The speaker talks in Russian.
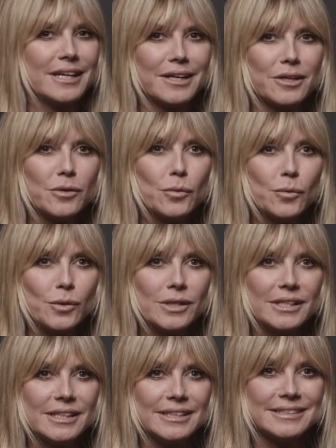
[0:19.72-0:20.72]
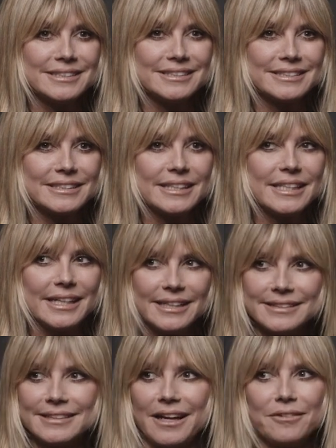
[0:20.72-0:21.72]
клево это максимально
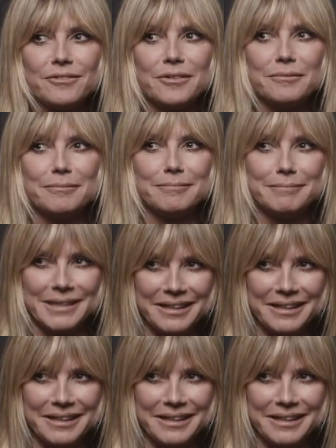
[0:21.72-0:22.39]
не про меня.